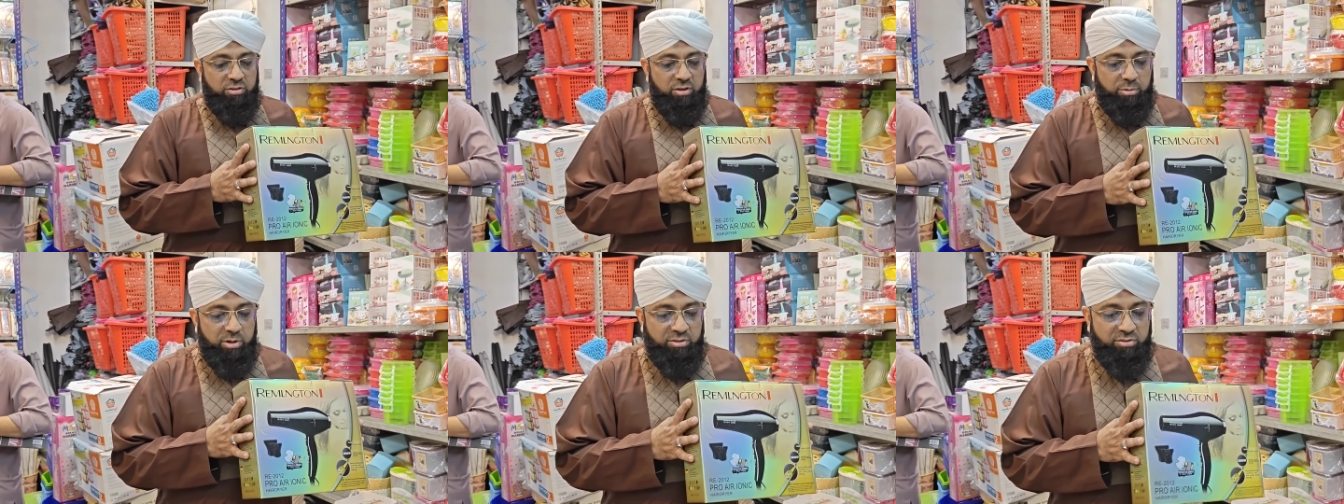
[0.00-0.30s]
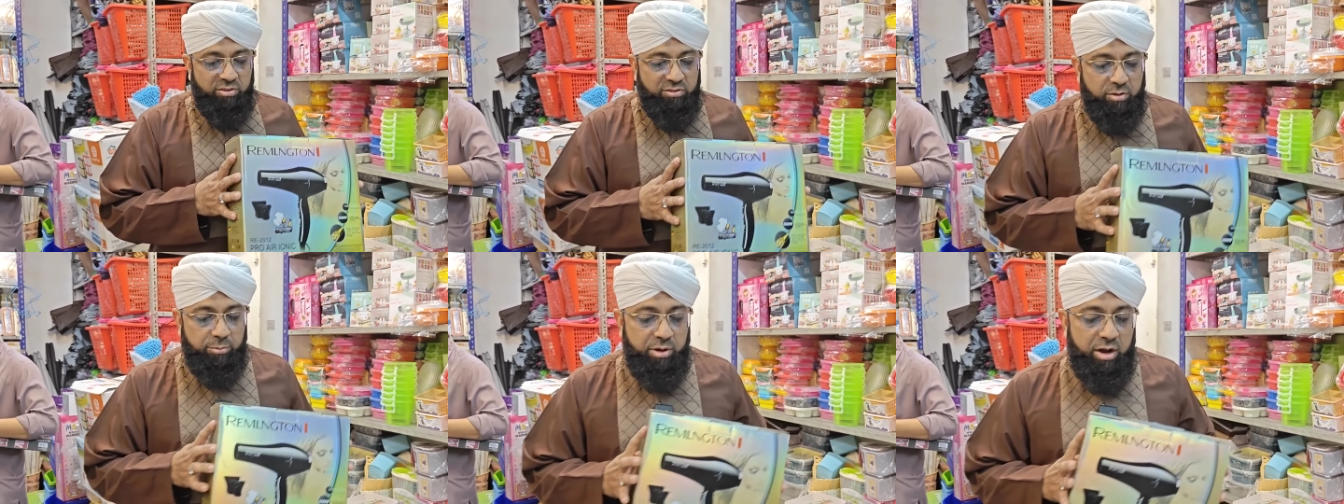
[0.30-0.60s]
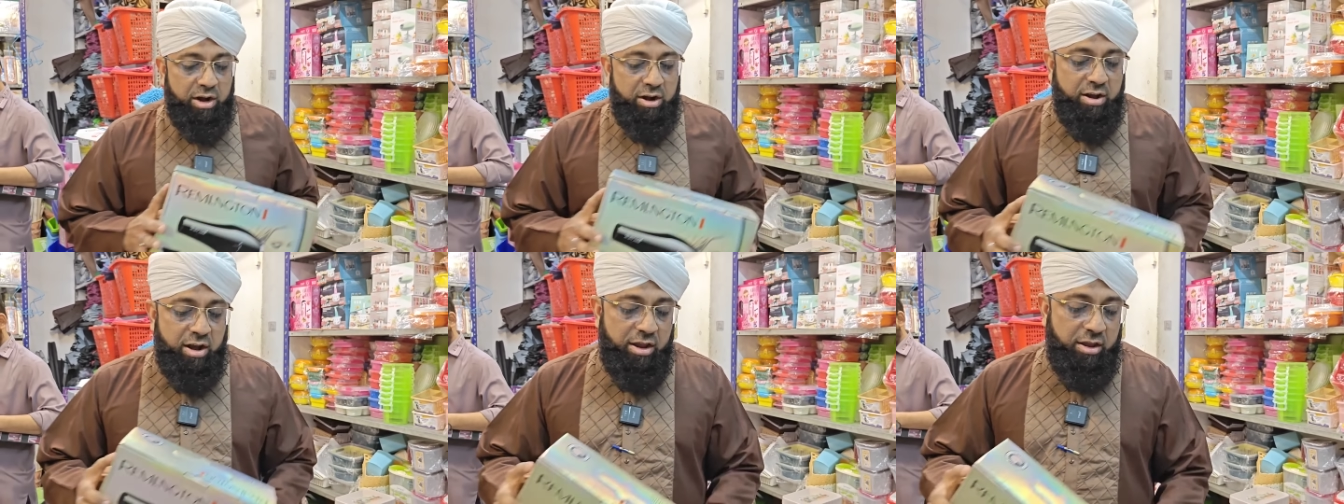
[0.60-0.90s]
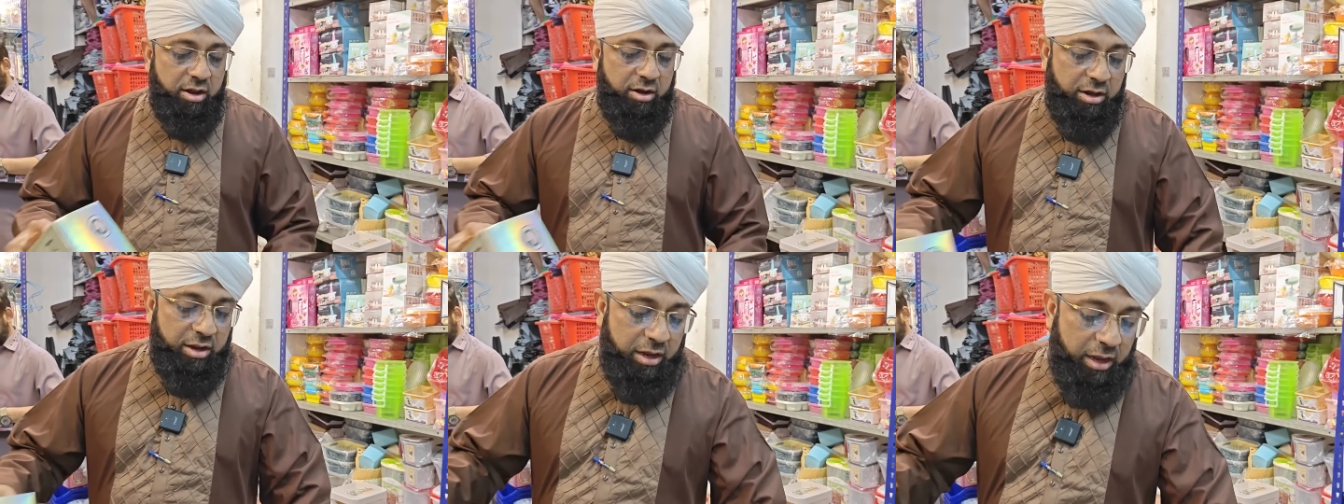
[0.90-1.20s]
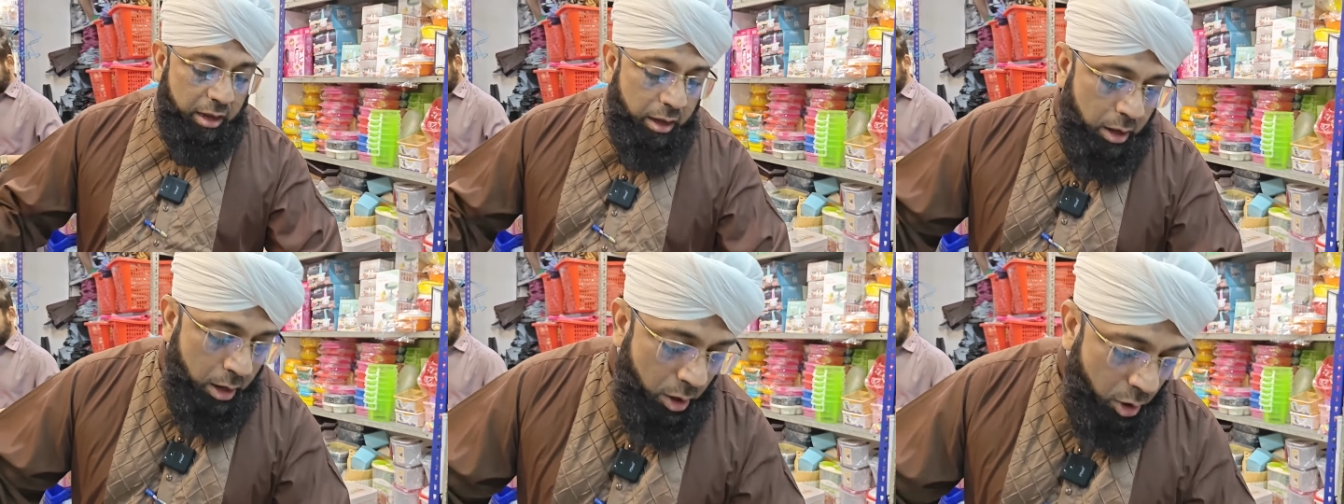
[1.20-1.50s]
ही जबरदस्त किस्म की हेड ड्राई है
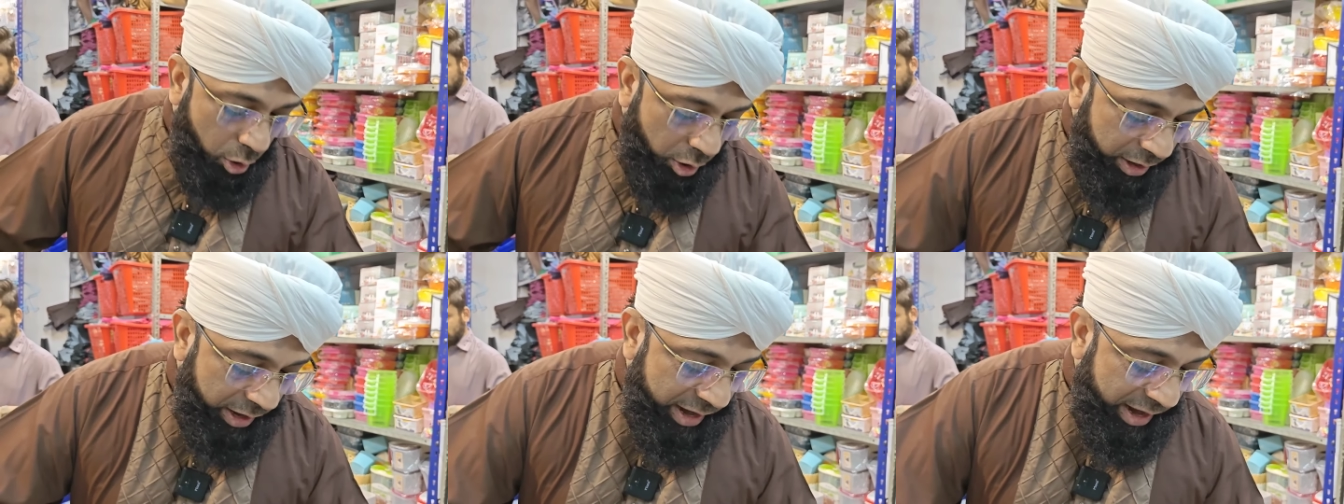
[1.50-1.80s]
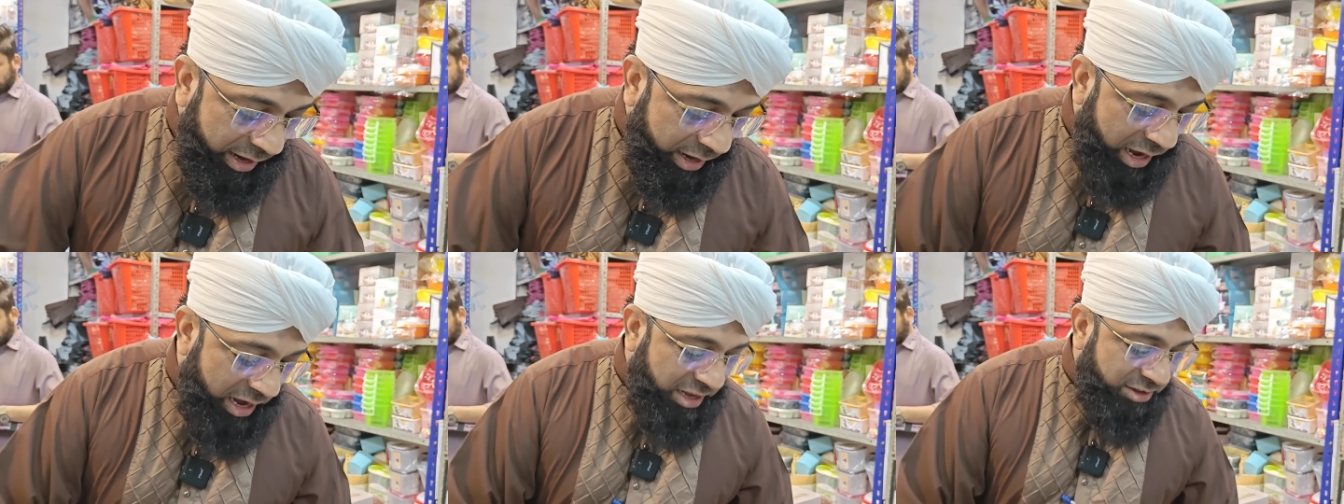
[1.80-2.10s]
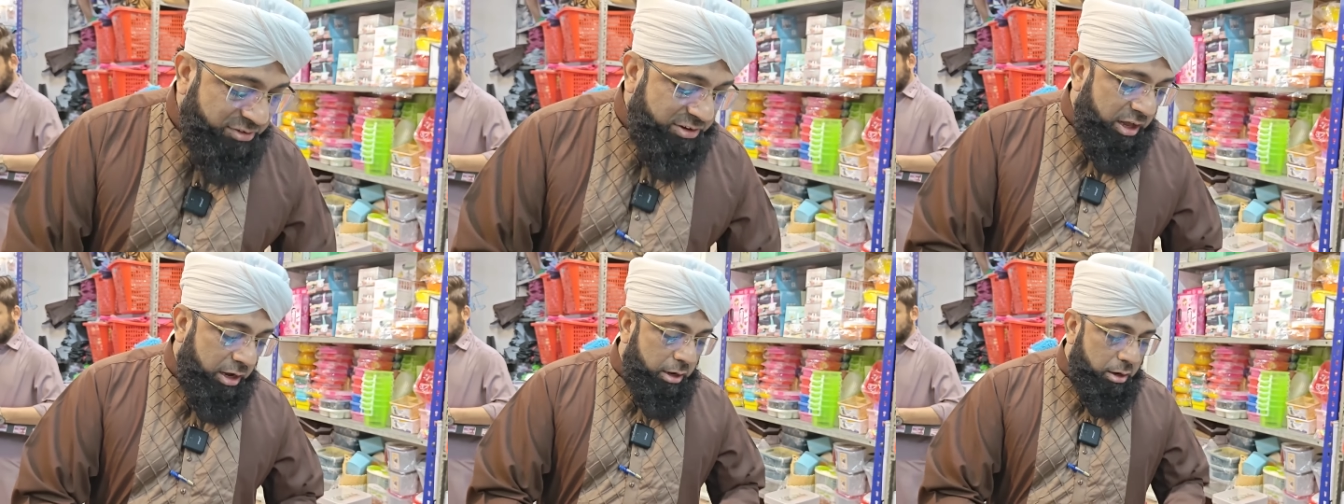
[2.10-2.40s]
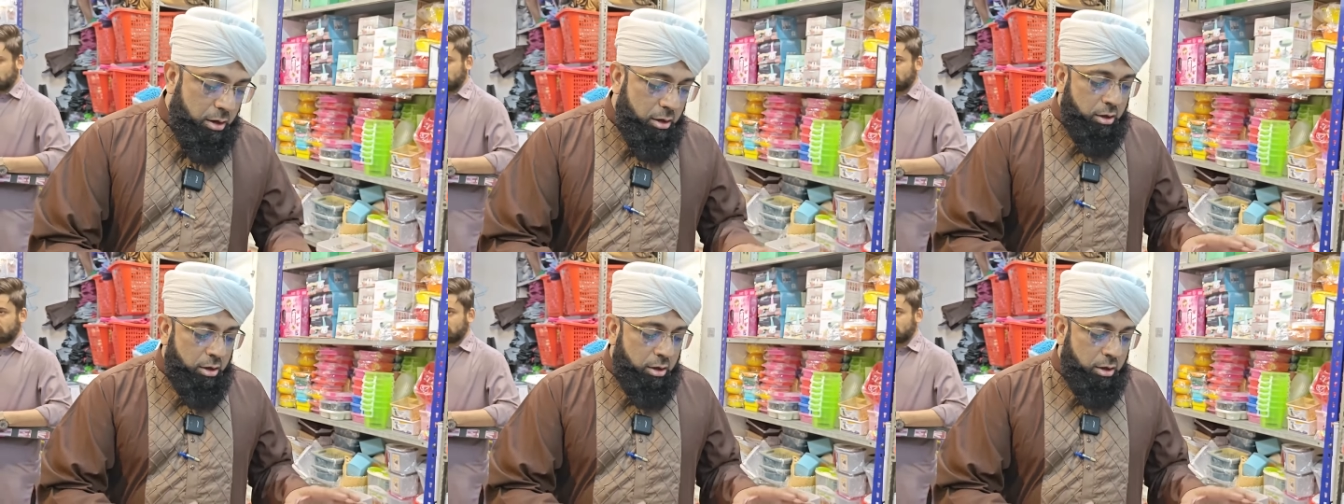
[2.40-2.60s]
ठीक है और एक आजकल